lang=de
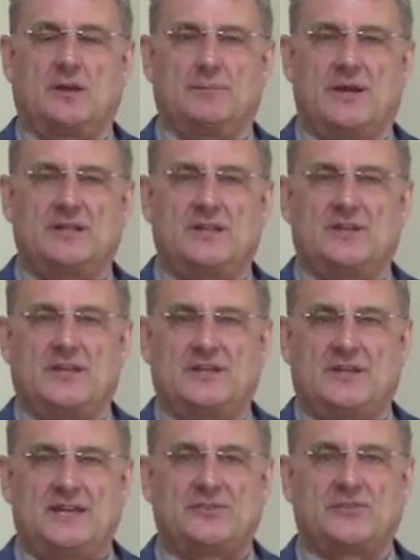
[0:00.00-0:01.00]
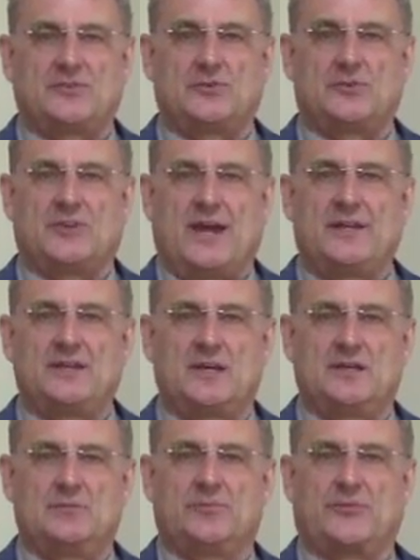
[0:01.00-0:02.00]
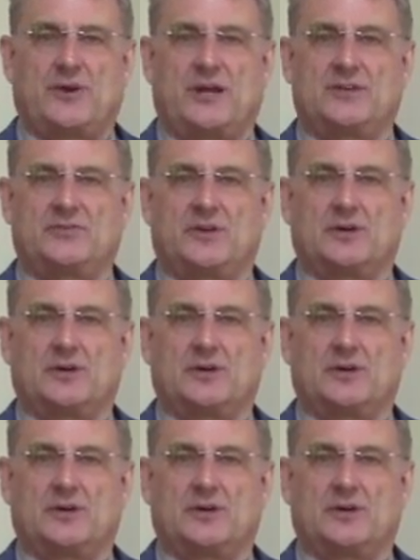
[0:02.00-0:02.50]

dann melde dich jetzt zu deiner Impfreise